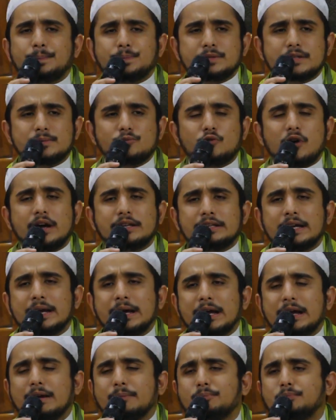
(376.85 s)

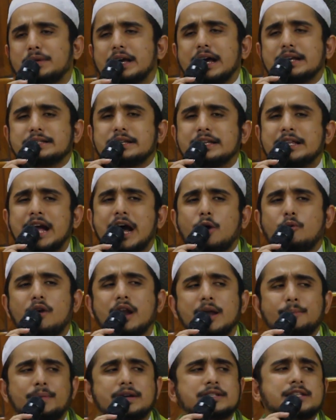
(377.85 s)
semuanya biasanya
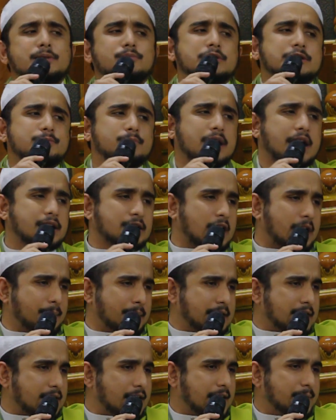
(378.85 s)
awalnya pasti
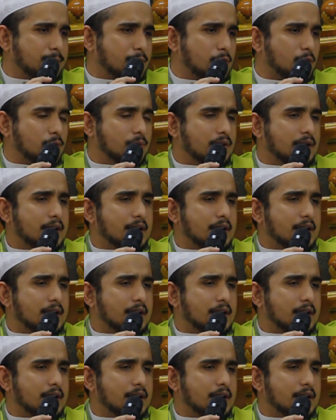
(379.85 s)
Bismillahirrahmanirrahim dulu.